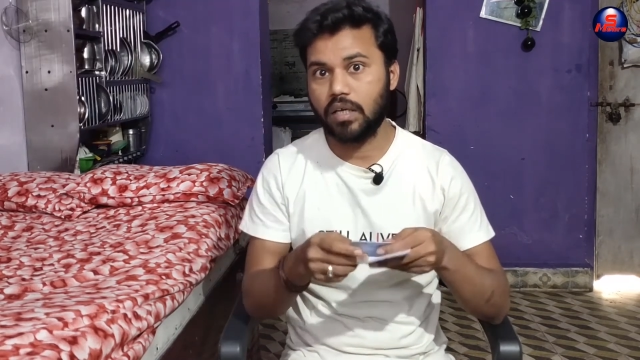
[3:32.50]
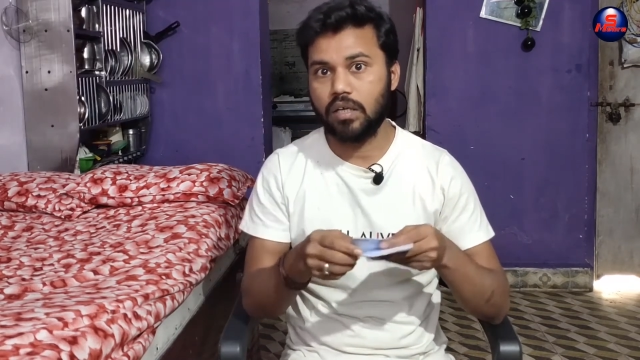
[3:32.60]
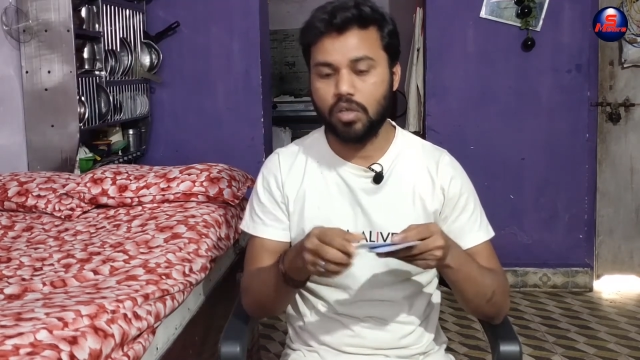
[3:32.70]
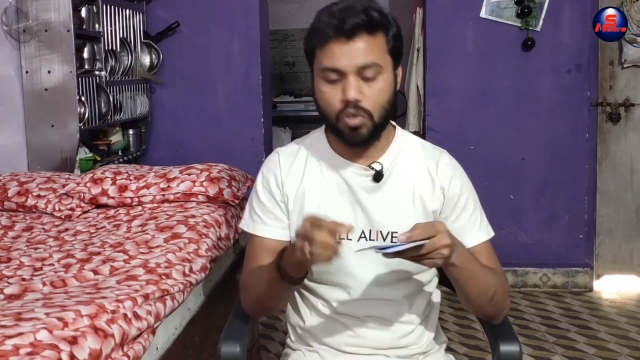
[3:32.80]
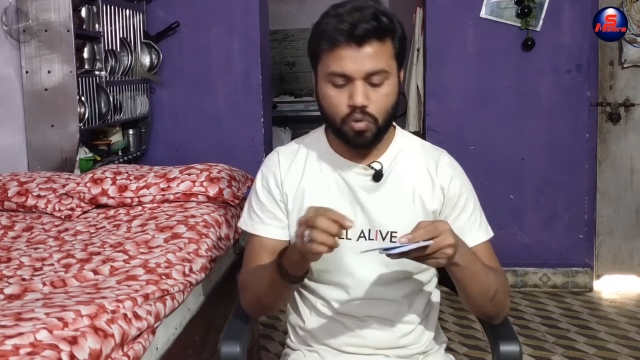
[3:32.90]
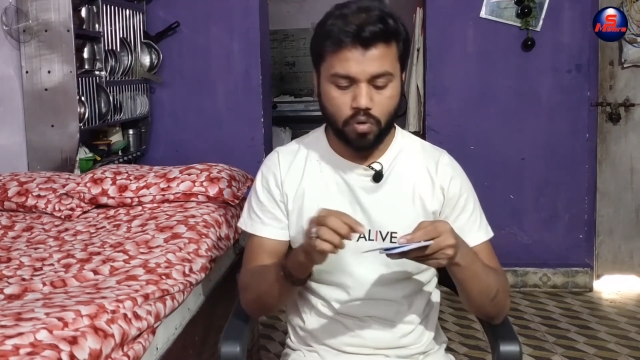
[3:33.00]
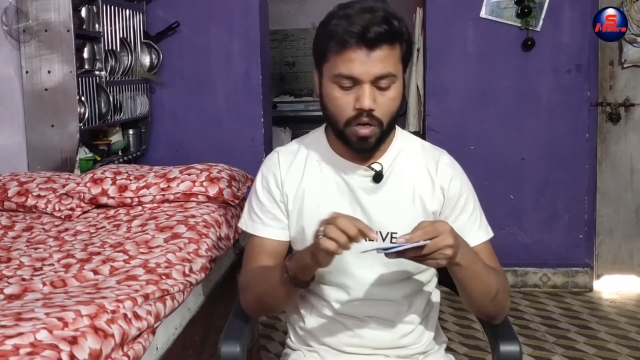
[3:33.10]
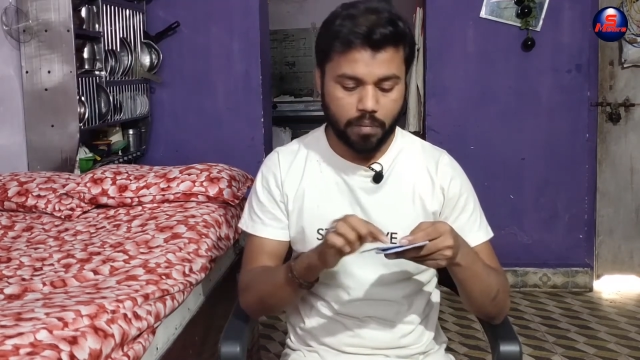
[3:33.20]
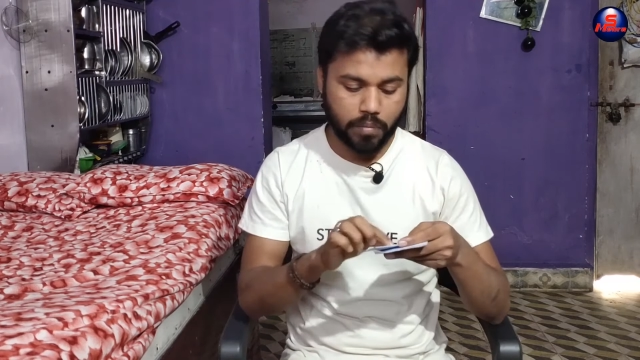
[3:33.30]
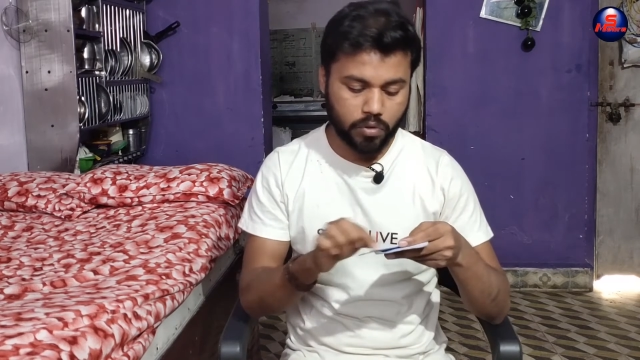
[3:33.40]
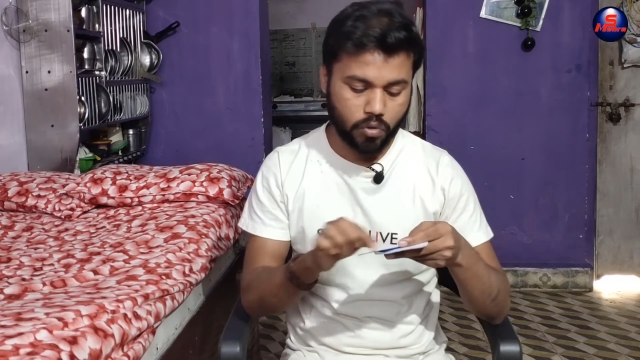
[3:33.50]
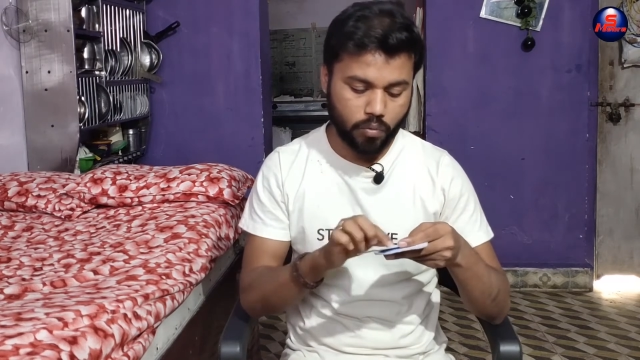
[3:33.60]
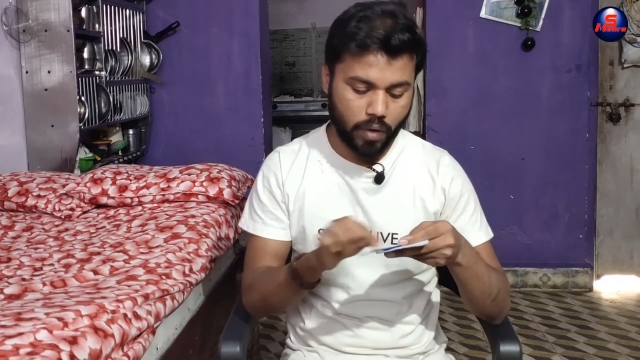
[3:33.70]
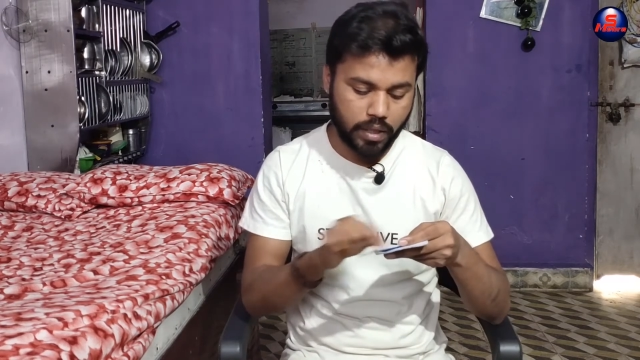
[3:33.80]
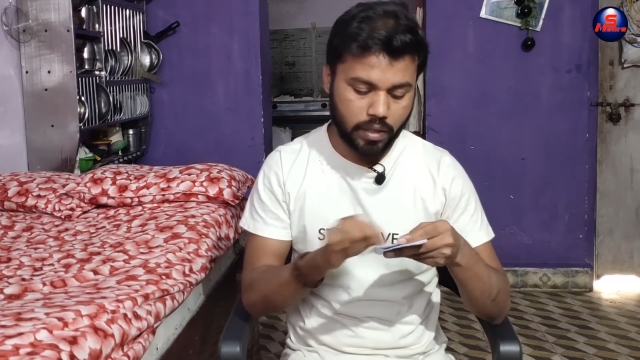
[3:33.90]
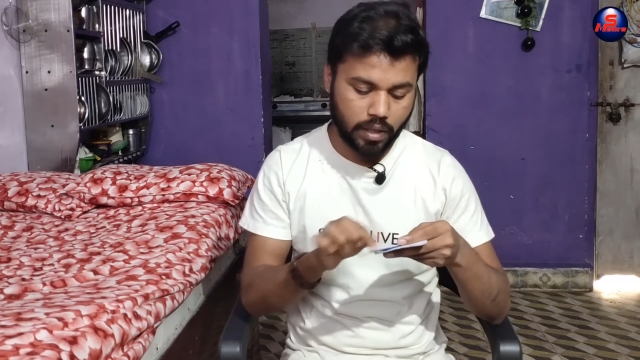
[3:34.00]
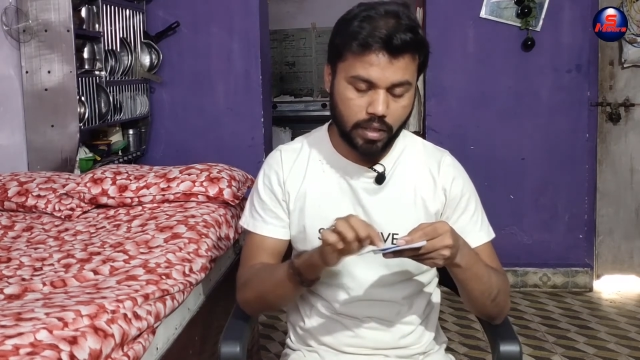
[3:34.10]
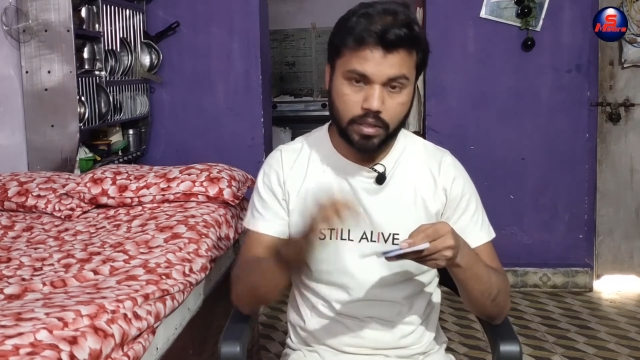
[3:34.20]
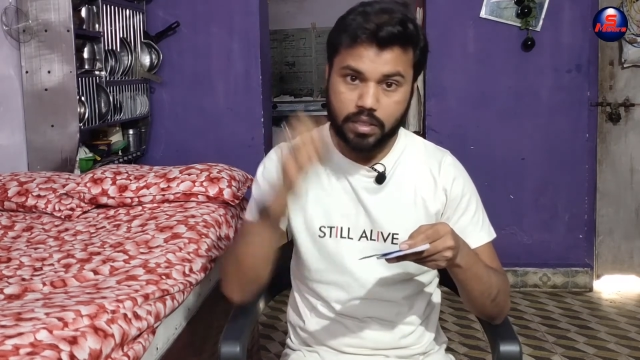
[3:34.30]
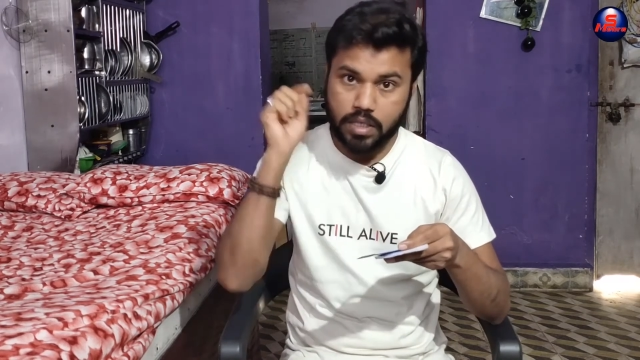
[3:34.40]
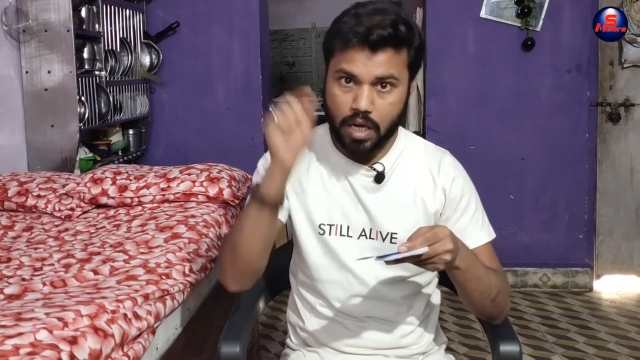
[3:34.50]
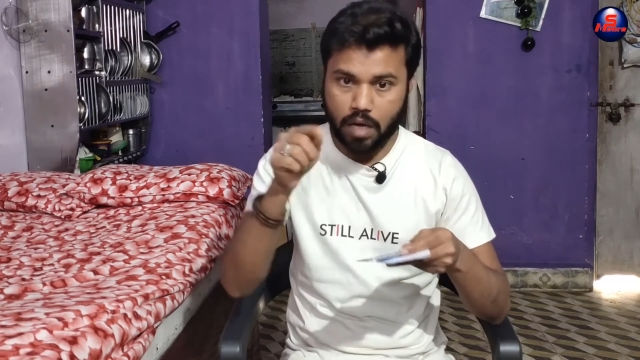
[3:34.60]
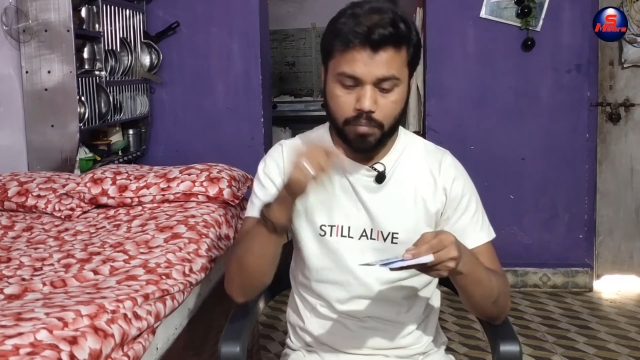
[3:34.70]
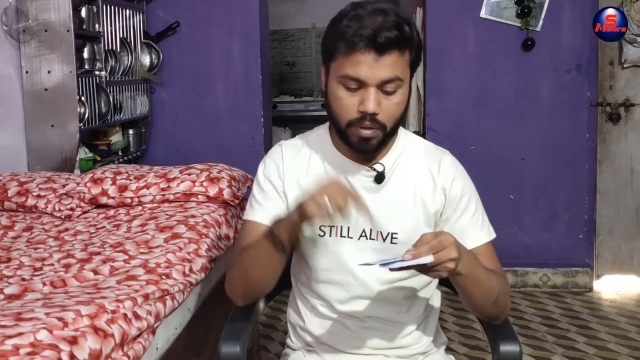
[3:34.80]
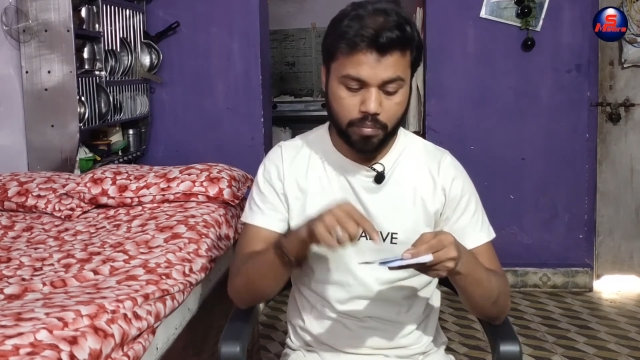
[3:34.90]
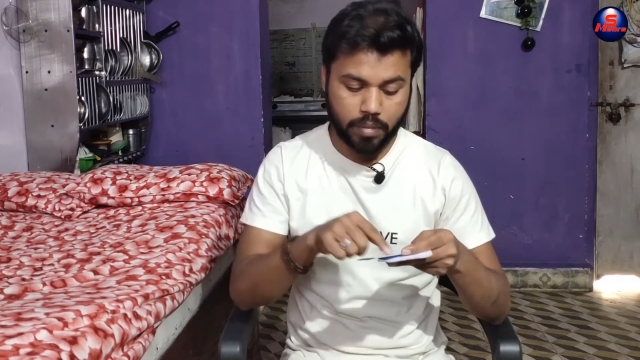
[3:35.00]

है और आपका जो वाइट कलर की यहाँ पर